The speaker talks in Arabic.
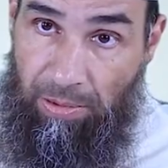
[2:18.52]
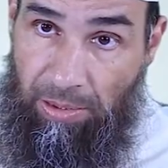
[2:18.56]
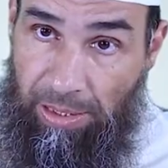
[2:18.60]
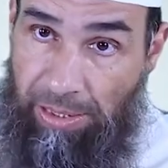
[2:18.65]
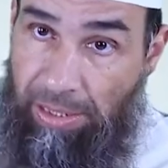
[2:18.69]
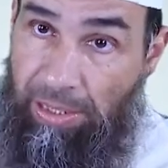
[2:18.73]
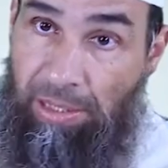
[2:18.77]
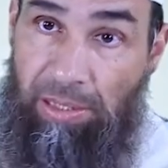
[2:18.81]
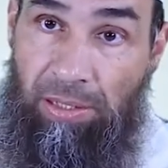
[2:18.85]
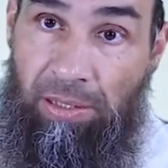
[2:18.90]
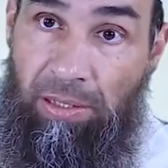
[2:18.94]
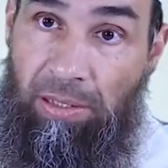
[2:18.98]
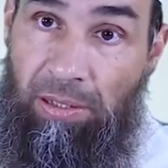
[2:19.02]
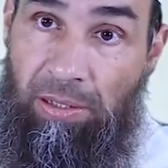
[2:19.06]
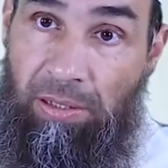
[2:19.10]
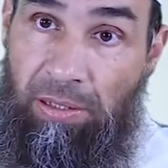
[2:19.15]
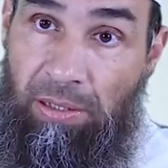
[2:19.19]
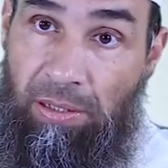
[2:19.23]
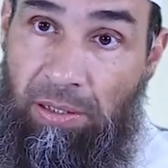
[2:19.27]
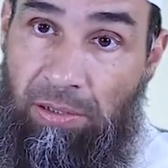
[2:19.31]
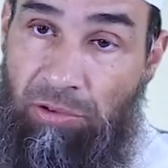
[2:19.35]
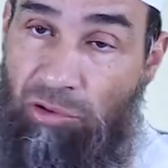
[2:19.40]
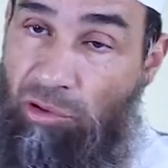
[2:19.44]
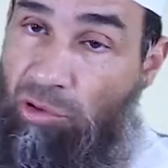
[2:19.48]
يعني
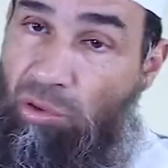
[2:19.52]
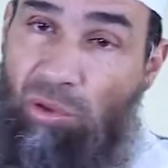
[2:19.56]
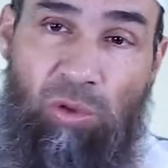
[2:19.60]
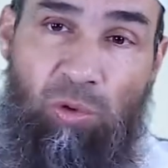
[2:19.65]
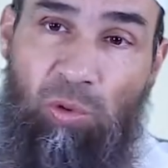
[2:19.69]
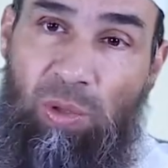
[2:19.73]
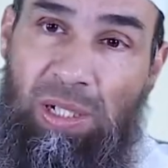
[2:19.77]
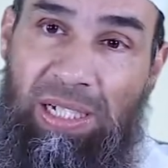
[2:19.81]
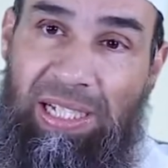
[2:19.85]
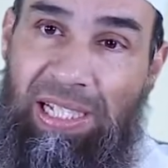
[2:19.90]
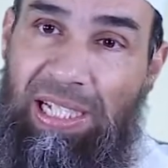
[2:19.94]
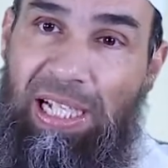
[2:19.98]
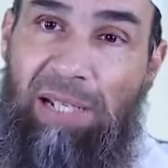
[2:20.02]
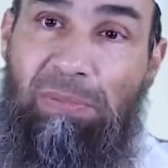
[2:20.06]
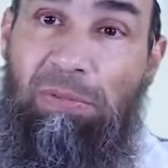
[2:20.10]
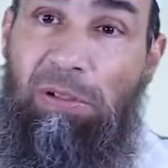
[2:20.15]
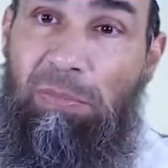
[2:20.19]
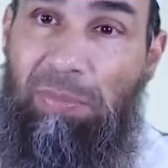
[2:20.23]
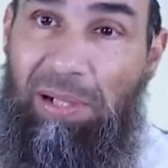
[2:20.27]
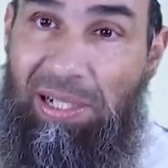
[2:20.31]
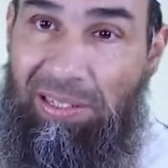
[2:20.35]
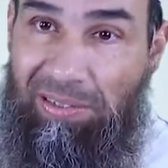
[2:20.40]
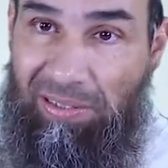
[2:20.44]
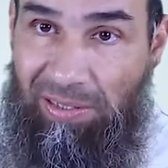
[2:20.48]
الزور هو الكلام
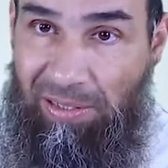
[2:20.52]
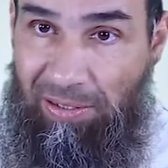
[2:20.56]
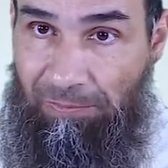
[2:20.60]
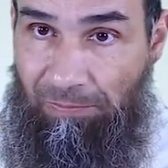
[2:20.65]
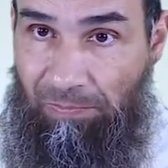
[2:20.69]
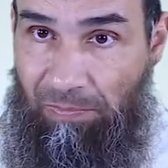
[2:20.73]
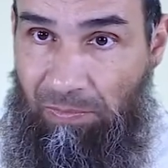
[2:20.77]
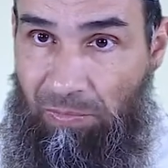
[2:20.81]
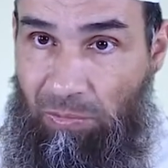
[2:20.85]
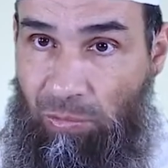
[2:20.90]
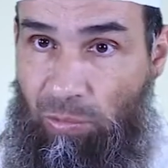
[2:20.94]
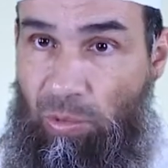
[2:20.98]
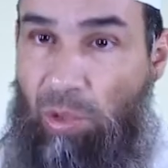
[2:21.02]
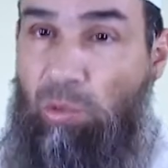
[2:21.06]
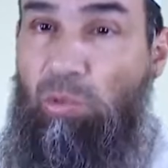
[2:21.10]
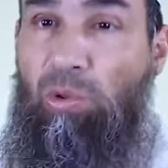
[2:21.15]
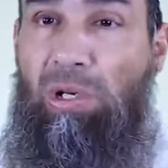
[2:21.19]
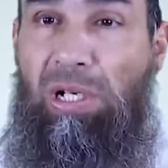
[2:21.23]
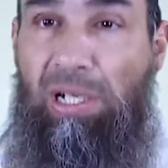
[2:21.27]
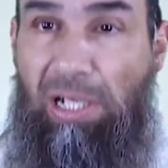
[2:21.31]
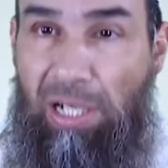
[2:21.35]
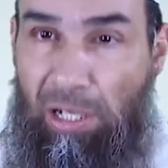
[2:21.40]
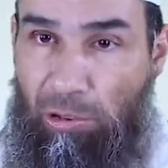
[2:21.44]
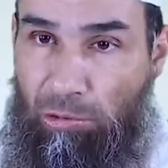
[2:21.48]
الباطل
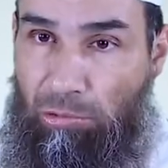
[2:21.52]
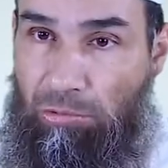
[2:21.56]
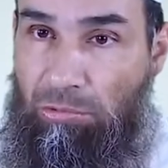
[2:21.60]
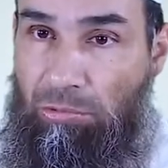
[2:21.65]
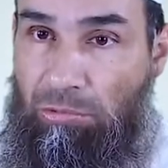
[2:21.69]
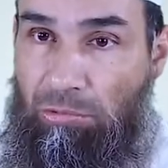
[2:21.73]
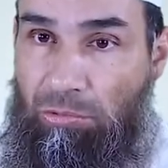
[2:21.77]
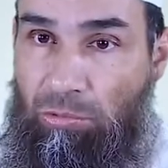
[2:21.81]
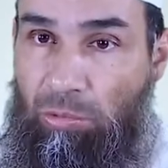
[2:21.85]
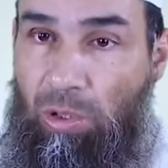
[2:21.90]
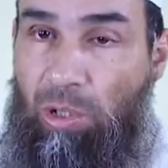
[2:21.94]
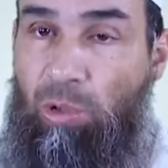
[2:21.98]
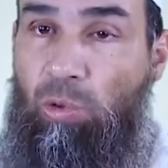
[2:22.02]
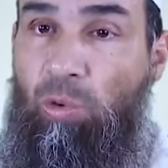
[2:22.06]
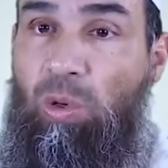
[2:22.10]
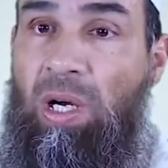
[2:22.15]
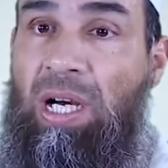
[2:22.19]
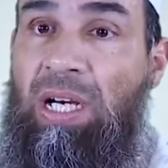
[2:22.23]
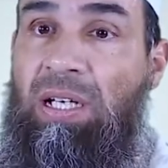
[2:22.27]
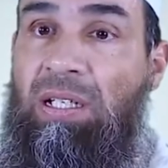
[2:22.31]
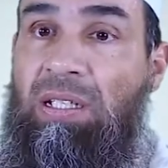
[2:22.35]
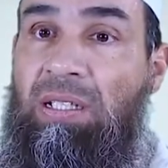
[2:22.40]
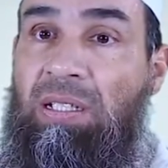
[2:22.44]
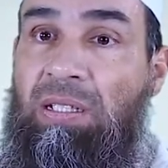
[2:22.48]
وهو اللغو
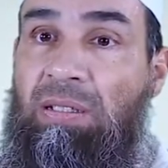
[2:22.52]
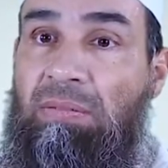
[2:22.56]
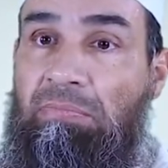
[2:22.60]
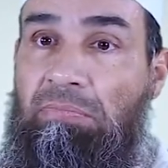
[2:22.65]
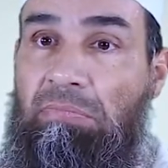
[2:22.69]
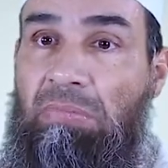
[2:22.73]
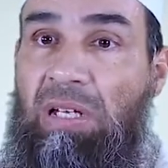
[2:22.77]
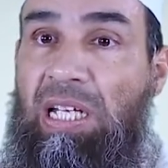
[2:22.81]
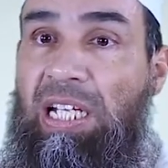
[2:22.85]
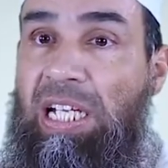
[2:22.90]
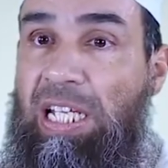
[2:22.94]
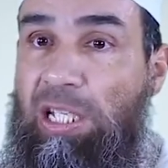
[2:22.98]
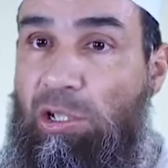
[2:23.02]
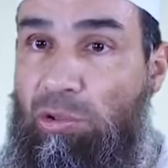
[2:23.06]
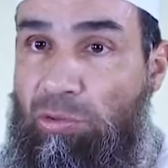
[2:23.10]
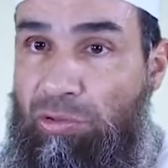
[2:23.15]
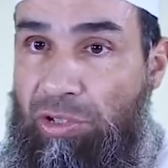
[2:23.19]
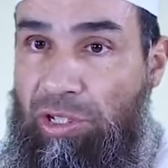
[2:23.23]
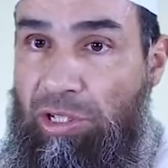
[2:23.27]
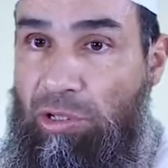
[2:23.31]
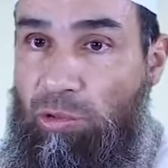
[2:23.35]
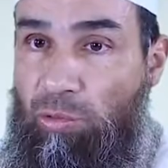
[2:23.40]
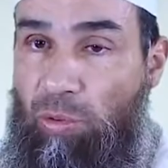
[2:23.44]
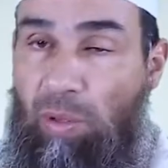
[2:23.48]
وهو ما لا
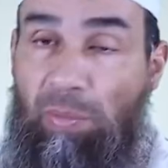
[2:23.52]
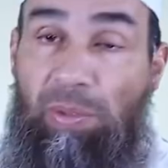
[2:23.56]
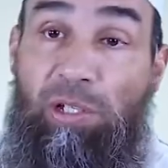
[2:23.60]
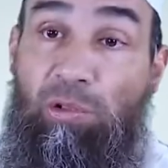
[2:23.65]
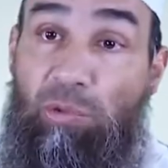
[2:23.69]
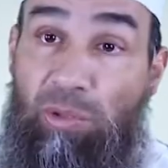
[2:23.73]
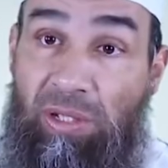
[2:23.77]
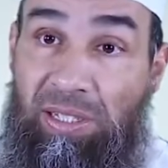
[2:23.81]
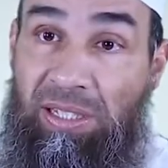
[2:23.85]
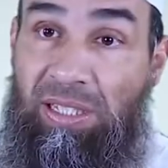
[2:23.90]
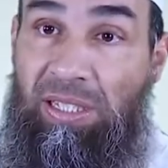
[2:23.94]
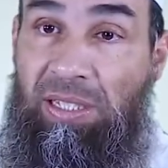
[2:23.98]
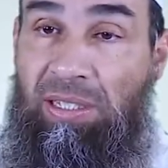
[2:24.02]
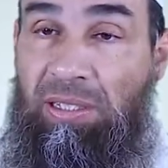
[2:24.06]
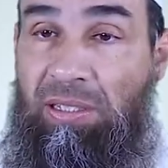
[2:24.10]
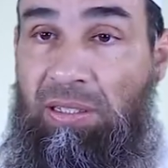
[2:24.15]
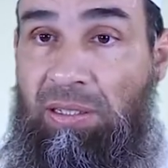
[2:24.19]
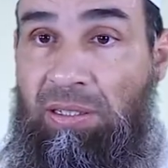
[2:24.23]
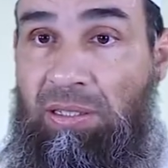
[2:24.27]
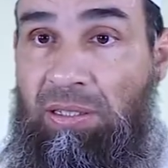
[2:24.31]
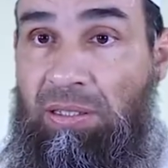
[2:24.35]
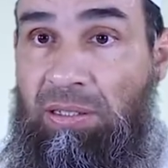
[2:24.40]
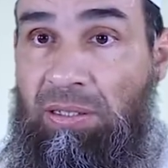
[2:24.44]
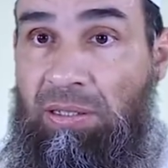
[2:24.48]
يفيد وما يؤذي
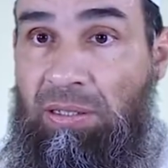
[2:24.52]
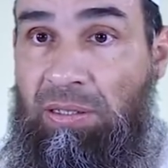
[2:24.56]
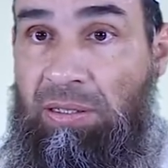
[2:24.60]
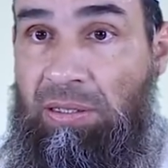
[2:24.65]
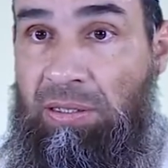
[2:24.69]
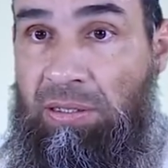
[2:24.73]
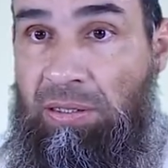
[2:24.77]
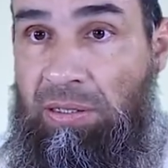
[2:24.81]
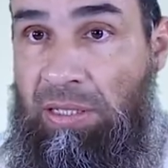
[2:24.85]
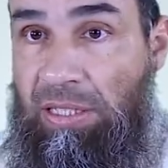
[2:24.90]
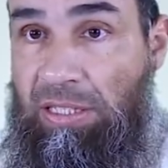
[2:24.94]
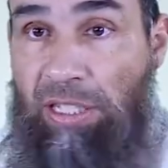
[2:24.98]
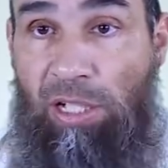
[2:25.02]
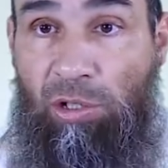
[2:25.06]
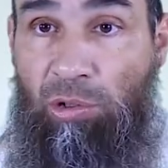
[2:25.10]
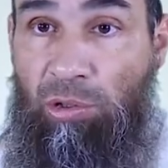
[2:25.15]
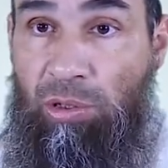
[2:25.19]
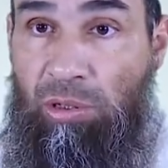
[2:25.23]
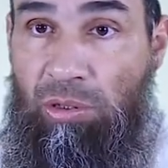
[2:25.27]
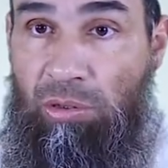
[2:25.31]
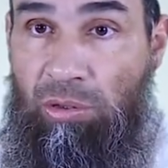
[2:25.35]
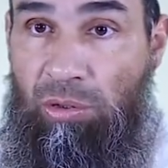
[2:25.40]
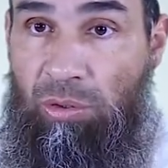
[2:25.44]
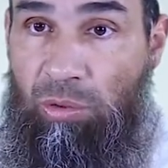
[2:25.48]

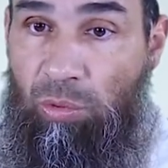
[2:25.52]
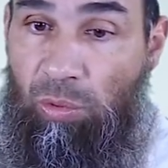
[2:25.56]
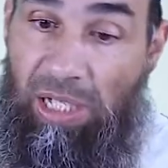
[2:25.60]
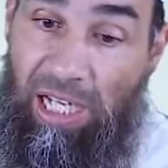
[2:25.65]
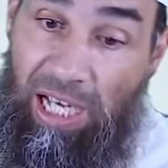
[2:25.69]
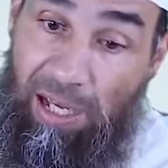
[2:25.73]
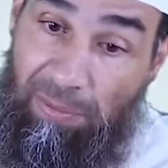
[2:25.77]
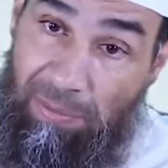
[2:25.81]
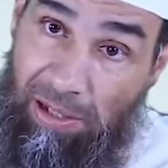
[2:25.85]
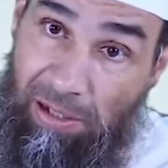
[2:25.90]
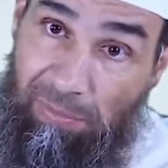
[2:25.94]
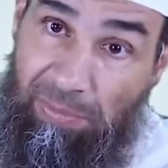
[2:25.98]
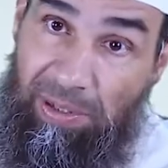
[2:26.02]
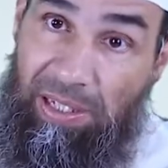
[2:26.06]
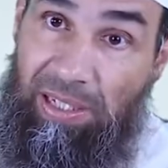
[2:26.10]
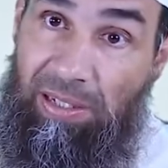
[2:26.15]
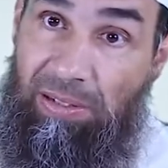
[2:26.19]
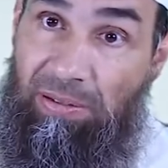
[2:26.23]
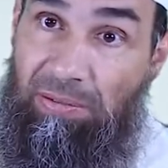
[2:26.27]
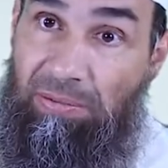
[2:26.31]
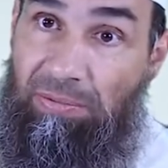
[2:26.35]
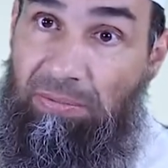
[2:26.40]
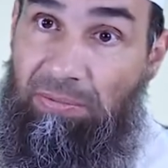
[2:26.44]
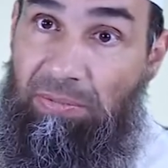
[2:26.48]
يدعه والعمل
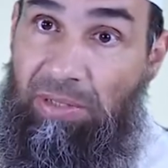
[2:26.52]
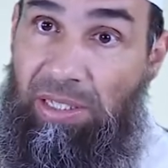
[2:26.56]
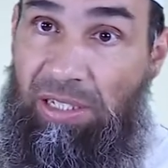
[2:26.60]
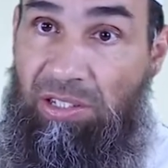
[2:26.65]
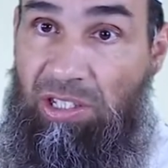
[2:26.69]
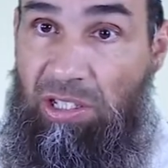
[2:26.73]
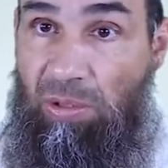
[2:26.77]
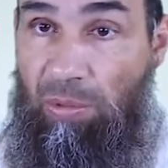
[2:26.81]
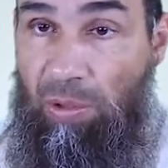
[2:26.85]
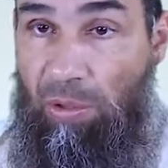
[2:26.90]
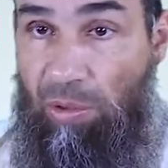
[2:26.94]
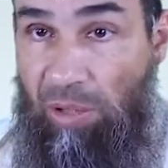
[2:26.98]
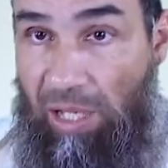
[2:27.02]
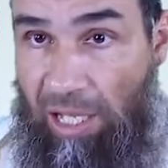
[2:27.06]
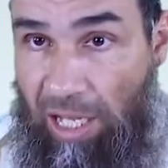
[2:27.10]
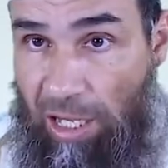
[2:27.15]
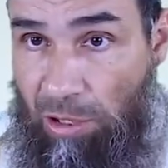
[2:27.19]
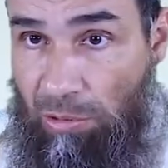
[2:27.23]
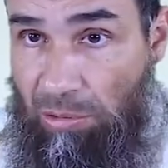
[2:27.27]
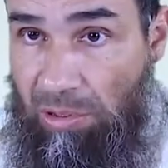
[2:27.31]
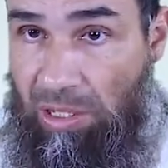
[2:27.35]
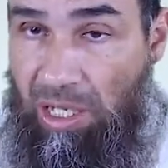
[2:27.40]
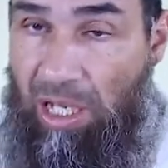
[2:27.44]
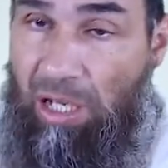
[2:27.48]
به يعني سواء
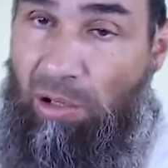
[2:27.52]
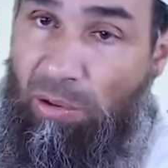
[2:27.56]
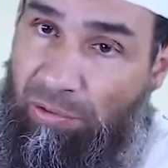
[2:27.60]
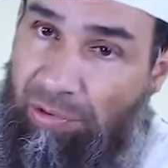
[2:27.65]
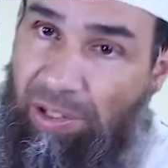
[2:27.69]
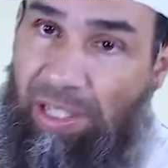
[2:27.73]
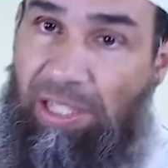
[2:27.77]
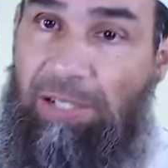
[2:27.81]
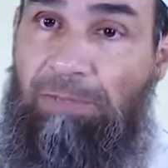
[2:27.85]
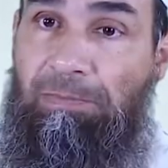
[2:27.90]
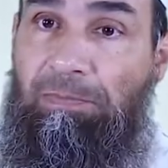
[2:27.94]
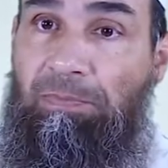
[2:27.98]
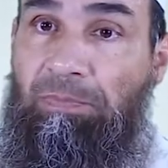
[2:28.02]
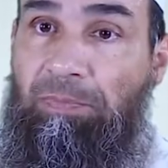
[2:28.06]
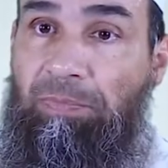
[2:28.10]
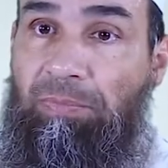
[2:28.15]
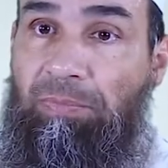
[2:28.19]
القول أو الفعل